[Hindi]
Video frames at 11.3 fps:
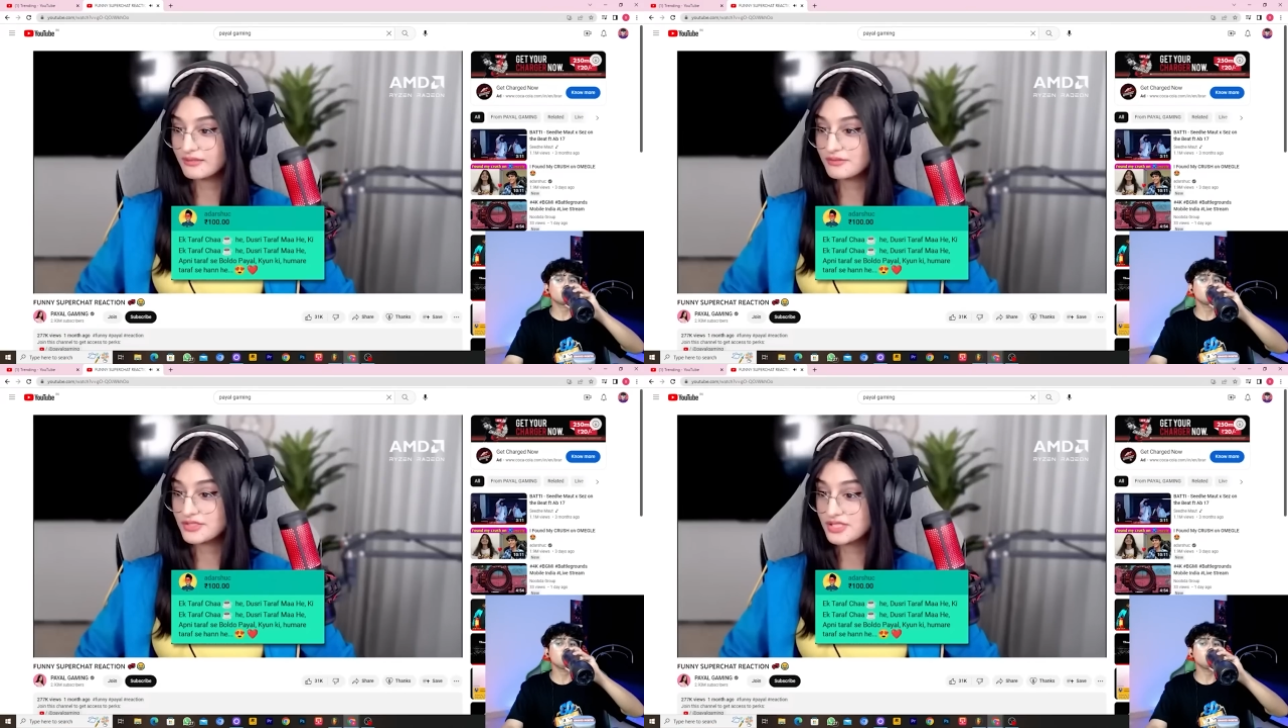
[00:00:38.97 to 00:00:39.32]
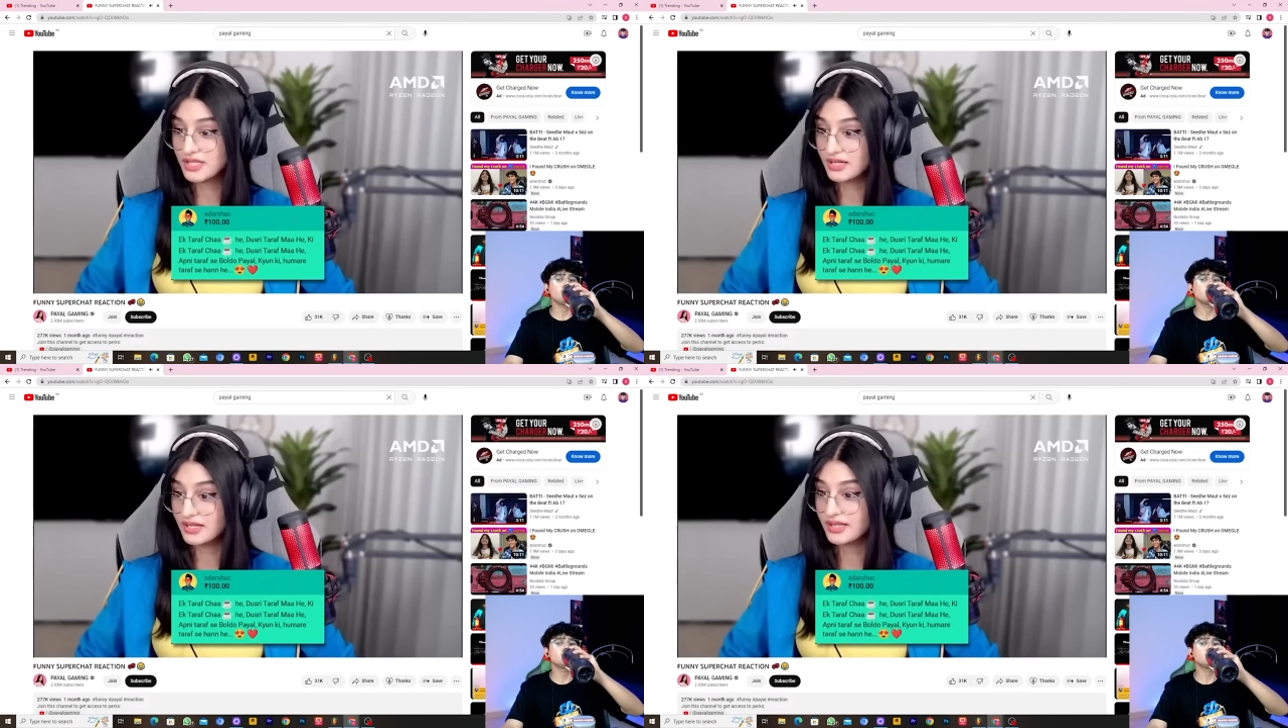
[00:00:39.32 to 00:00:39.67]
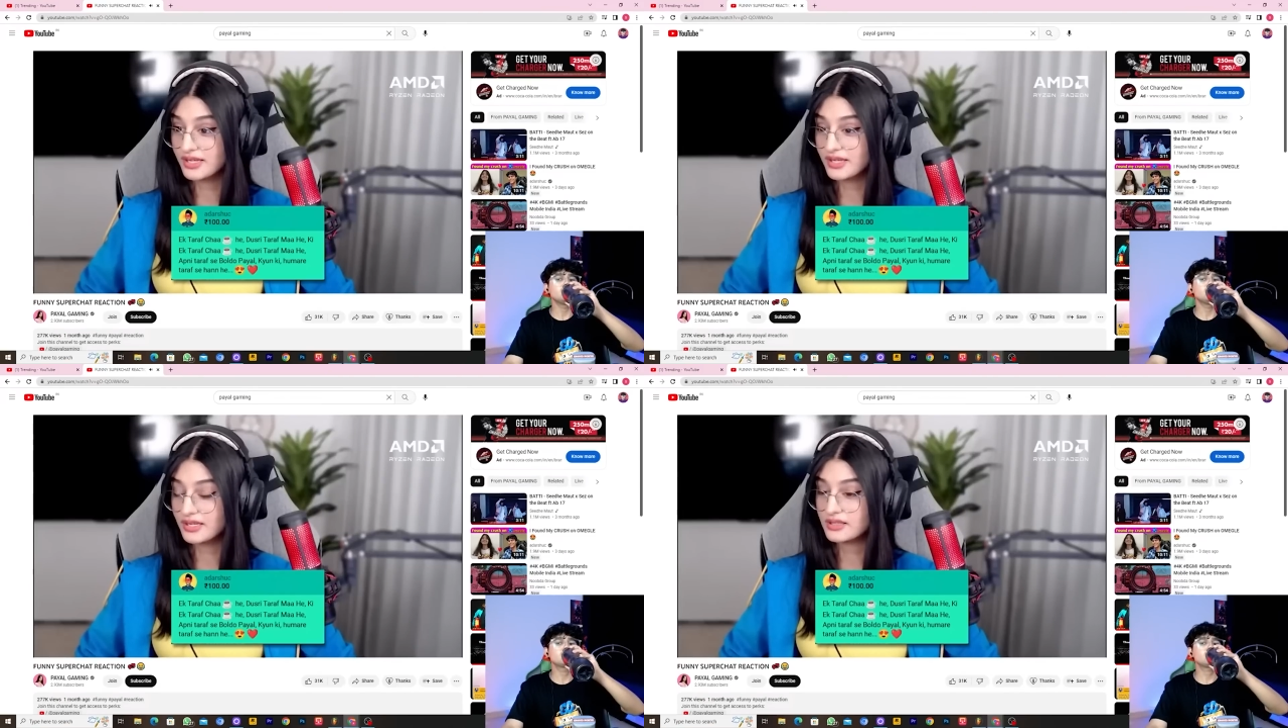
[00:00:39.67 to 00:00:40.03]
तरफ चा
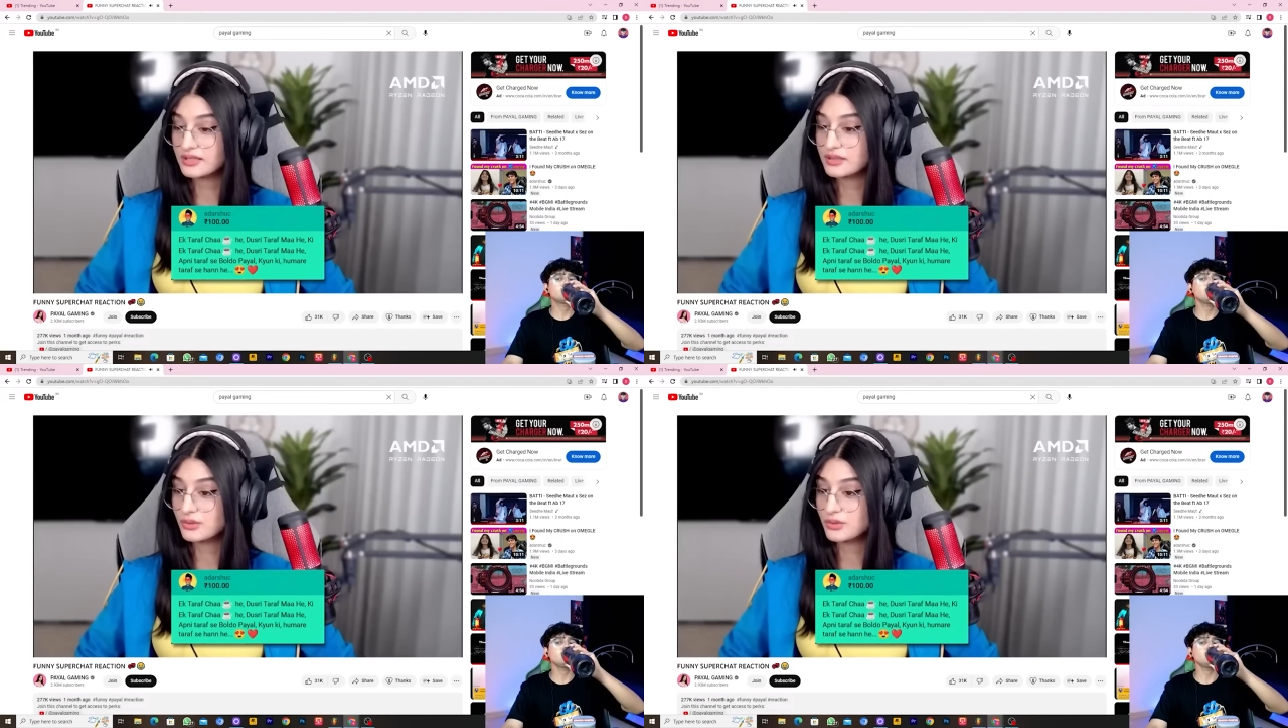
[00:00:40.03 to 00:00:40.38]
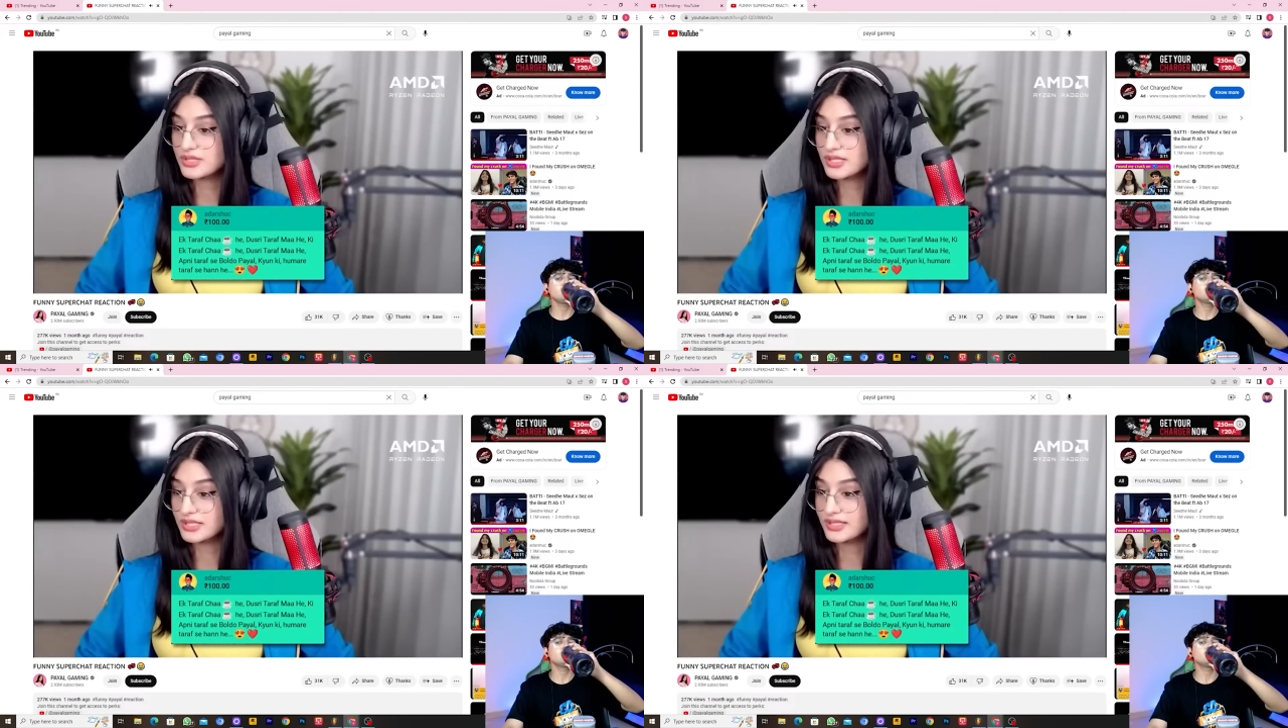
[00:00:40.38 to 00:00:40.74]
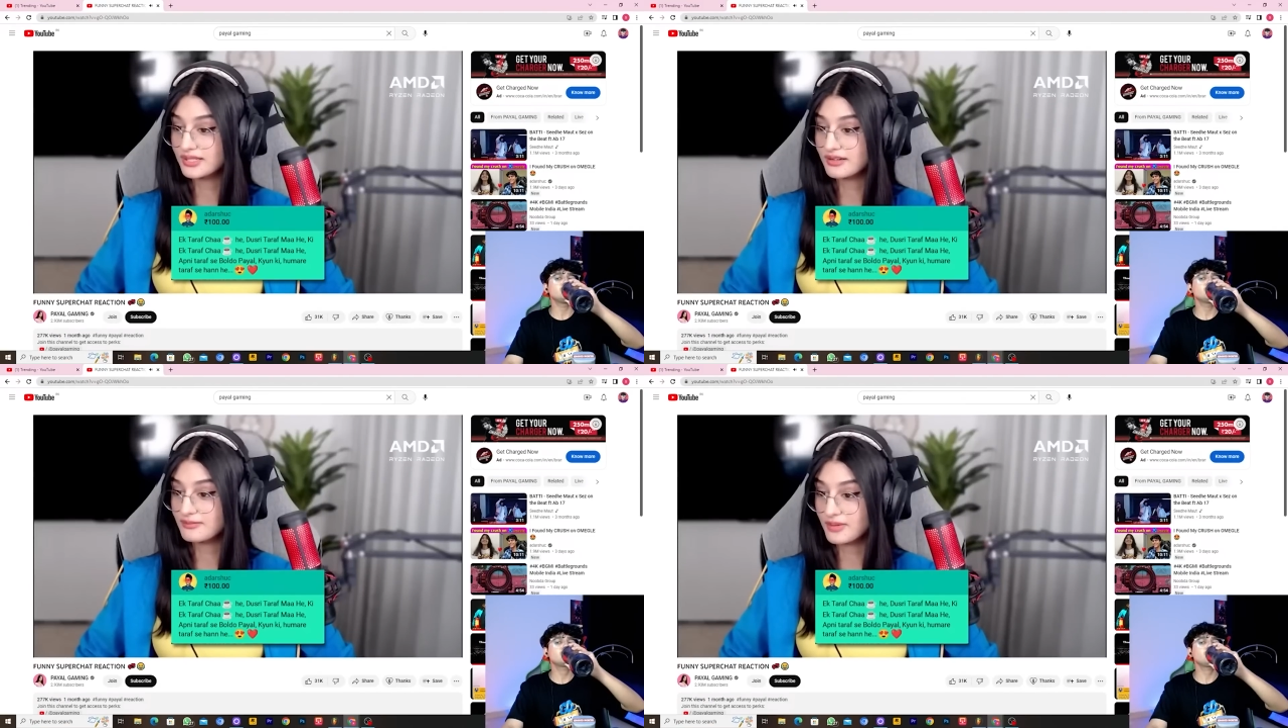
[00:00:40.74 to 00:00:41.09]
है दूसरी
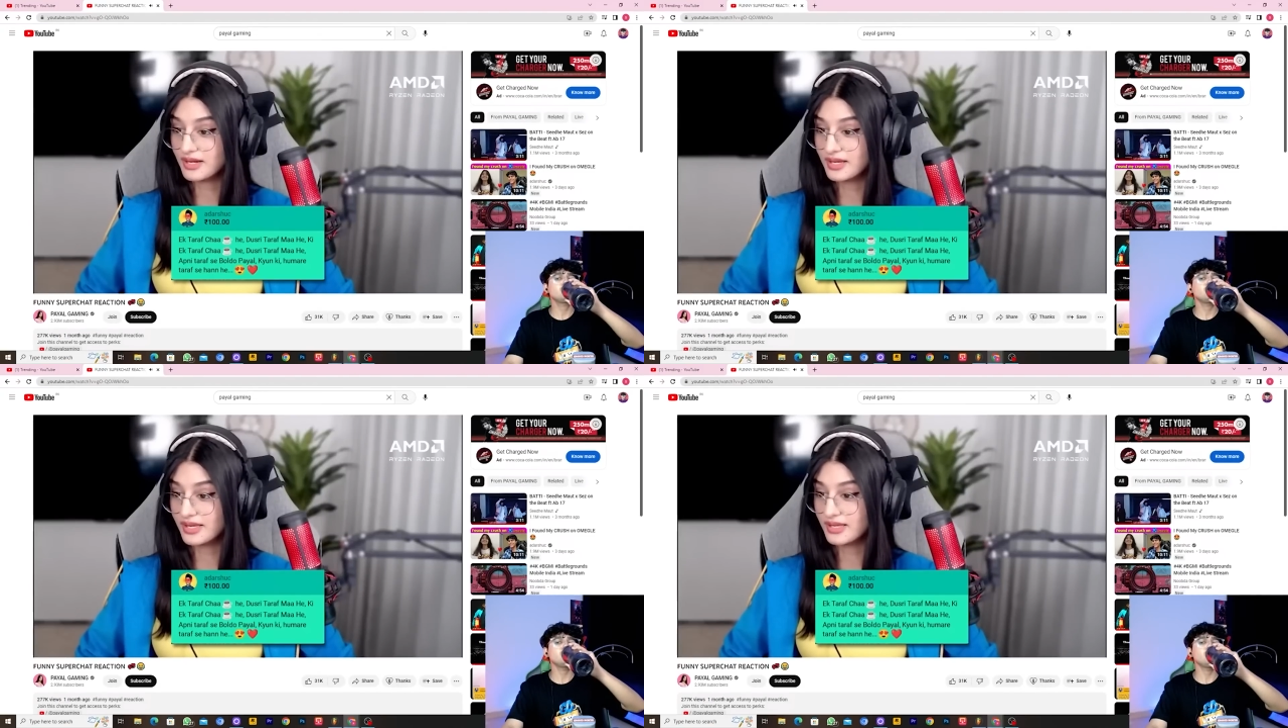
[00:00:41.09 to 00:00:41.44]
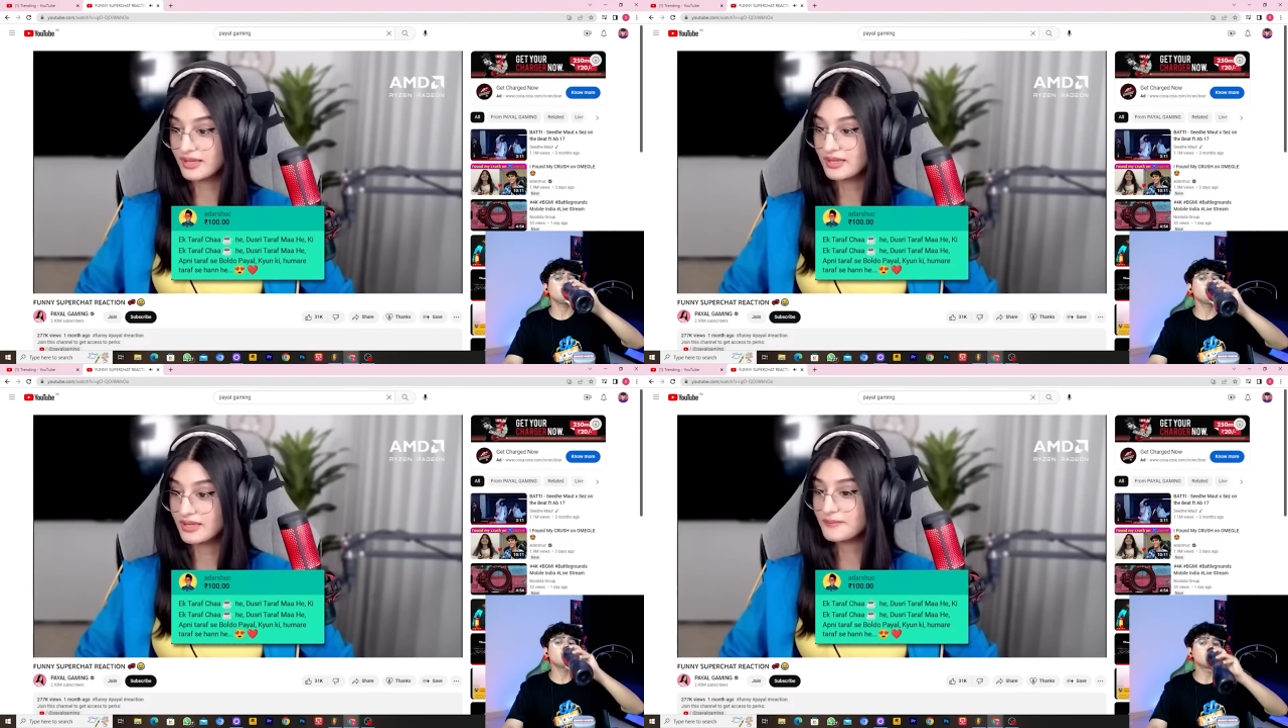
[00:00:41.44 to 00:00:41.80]
तरफ माँ है